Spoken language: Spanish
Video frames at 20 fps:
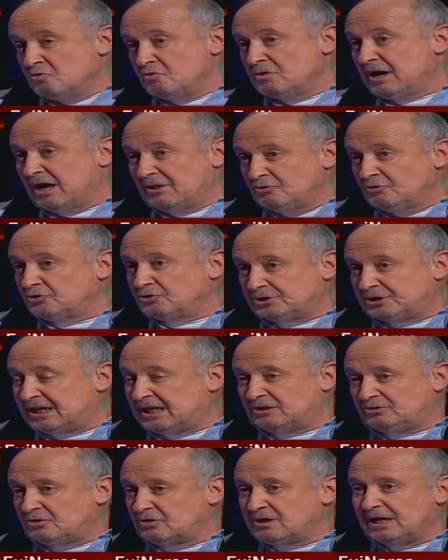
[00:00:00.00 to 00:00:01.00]
una, dos,
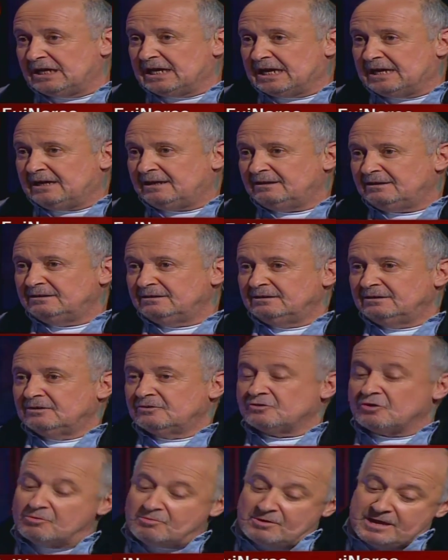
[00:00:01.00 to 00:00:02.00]
tres toneladas,
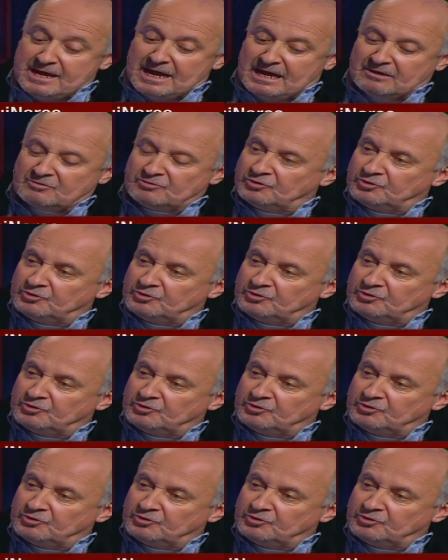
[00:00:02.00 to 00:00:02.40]
cómo llegar